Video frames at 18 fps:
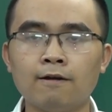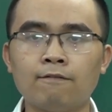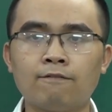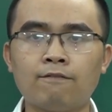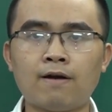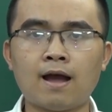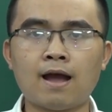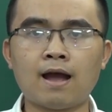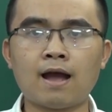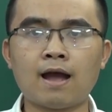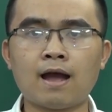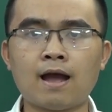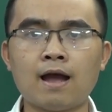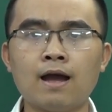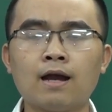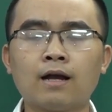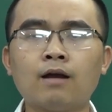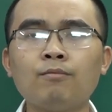
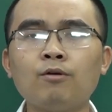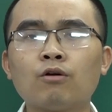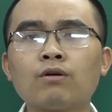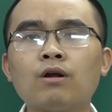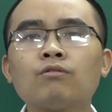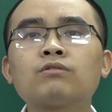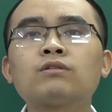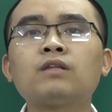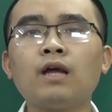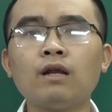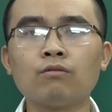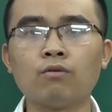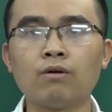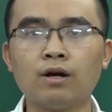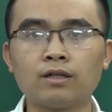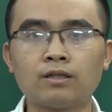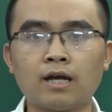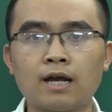Và cấp độ đầu tiên của
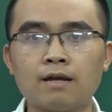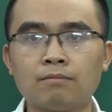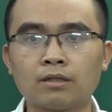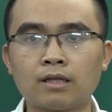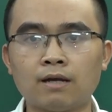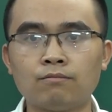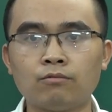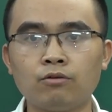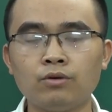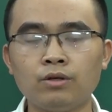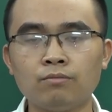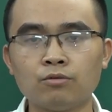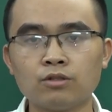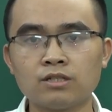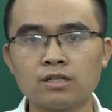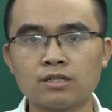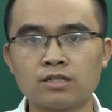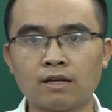người thầy mà thầy Huy
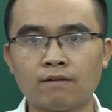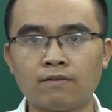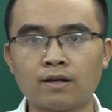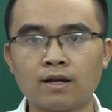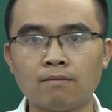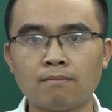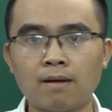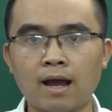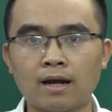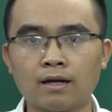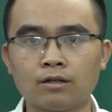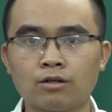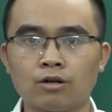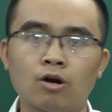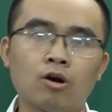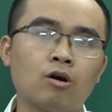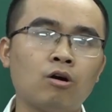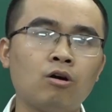muốn chia sẻ với các bạn
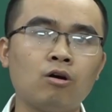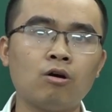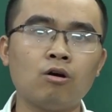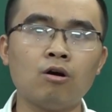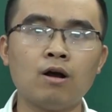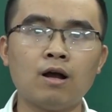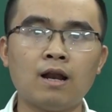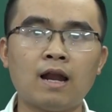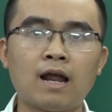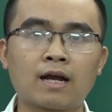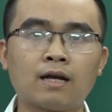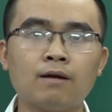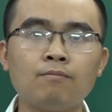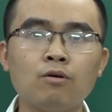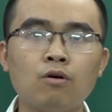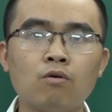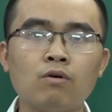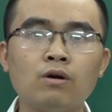đó là
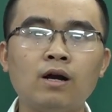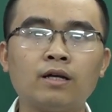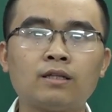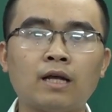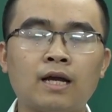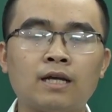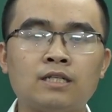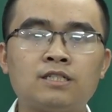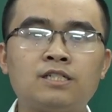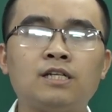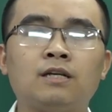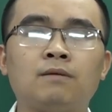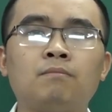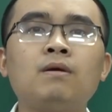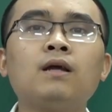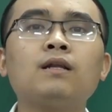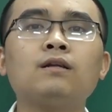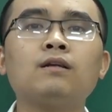cấp độ người thầy chỉ
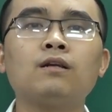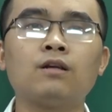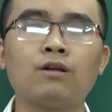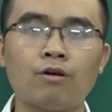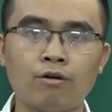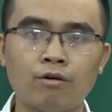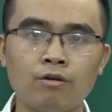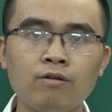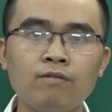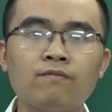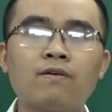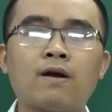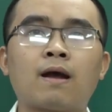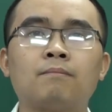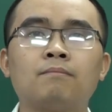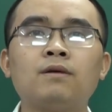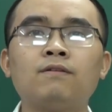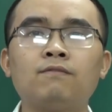biết nói
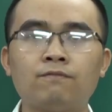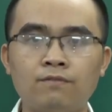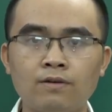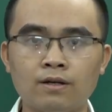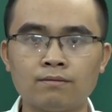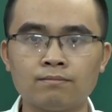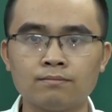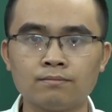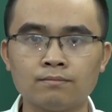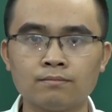và biết viết.